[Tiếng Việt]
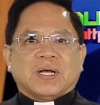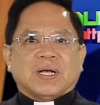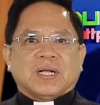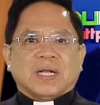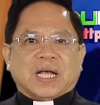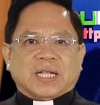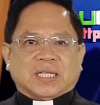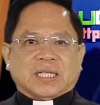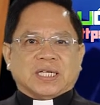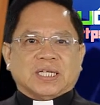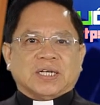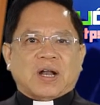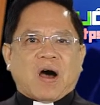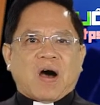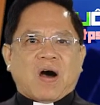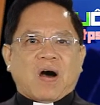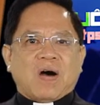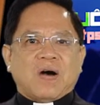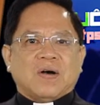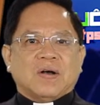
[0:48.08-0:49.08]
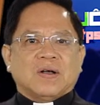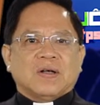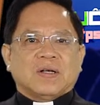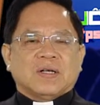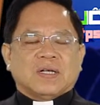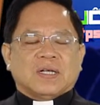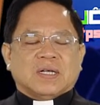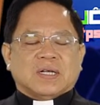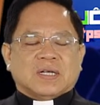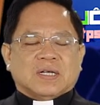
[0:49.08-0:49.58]
Để từ đó,
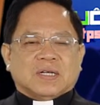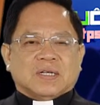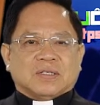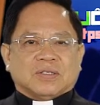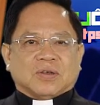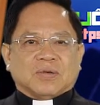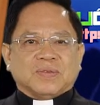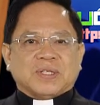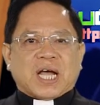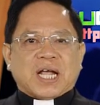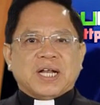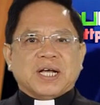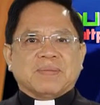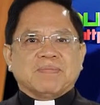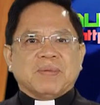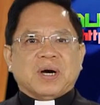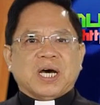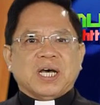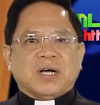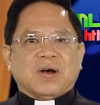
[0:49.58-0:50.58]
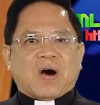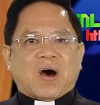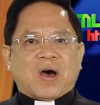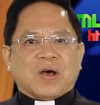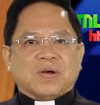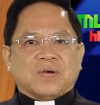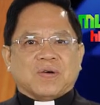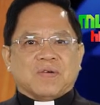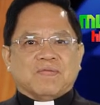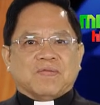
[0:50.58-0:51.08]
chúng ta được mời
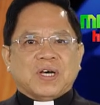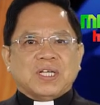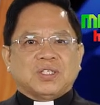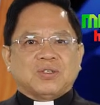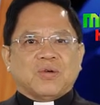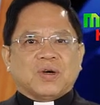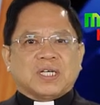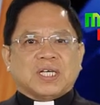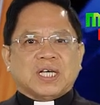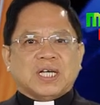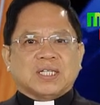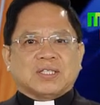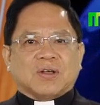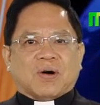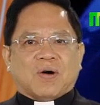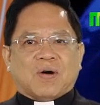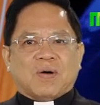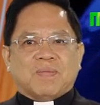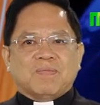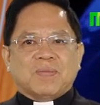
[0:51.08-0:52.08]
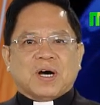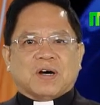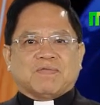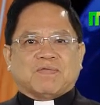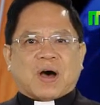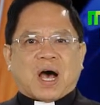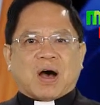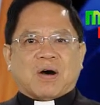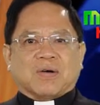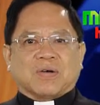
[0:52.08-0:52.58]
gọi cùng với Chúa Kitô bước
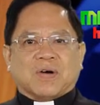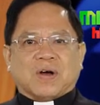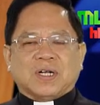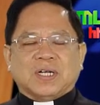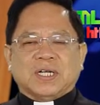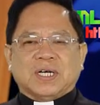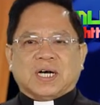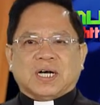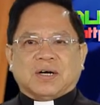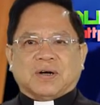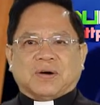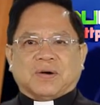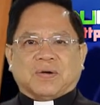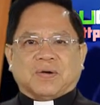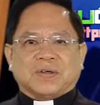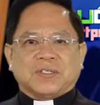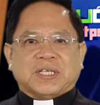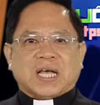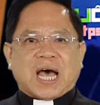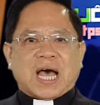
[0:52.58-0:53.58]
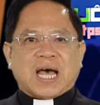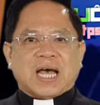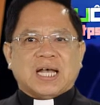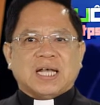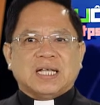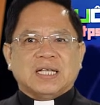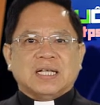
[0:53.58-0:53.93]
vào con đường khổ giả.